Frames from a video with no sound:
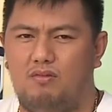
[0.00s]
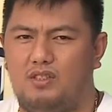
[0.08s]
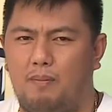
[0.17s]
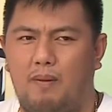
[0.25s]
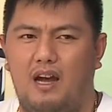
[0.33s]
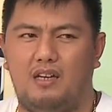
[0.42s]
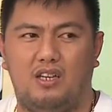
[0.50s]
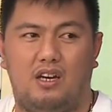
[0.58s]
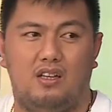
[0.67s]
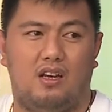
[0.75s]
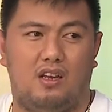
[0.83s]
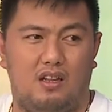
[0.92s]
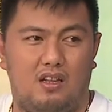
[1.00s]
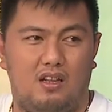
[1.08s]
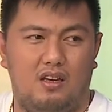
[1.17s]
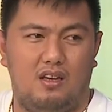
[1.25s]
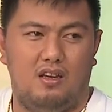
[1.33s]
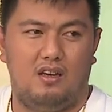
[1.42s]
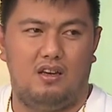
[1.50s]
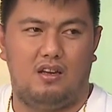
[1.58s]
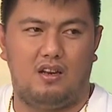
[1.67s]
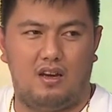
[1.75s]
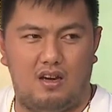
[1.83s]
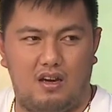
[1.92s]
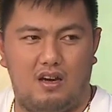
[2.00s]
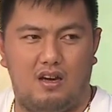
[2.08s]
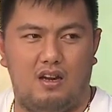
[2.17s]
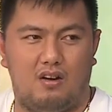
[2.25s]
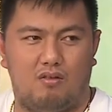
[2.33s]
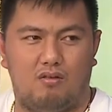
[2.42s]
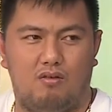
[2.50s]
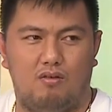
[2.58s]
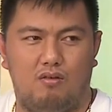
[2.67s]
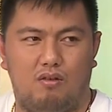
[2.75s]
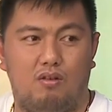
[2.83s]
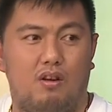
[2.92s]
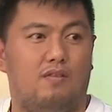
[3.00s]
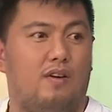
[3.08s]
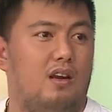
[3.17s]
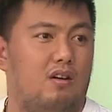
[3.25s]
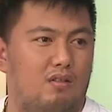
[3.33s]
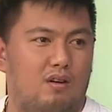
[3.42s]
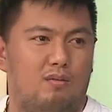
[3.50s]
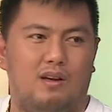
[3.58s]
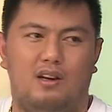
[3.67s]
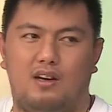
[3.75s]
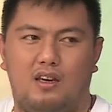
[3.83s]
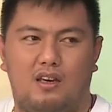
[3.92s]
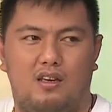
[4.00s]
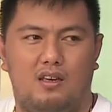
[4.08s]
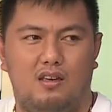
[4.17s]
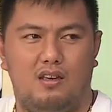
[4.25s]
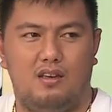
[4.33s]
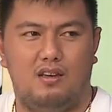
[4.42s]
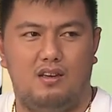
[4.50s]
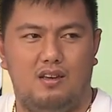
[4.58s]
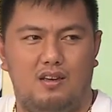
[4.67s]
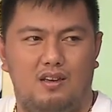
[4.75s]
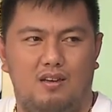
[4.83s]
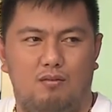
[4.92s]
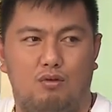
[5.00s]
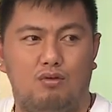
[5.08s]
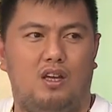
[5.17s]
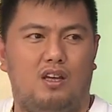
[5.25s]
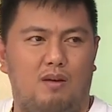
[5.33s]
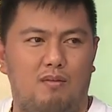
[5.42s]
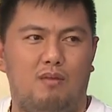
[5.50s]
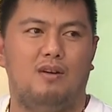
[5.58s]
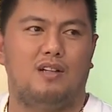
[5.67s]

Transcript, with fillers: sa Pasay din na laro. Yun na-fine ako ng malaki. Muntik kaming